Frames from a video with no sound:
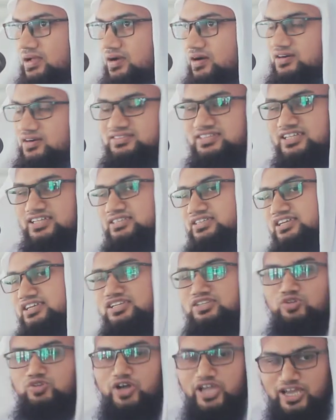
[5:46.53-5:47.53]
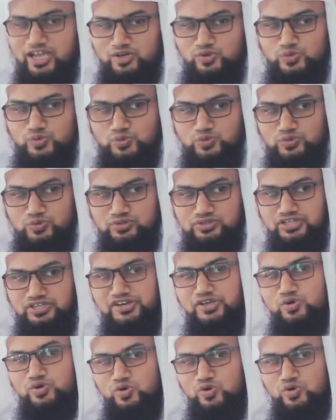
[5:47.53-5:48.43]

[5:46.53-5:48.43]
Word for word: অর্থাৎ তিনি দয়ালু তিনি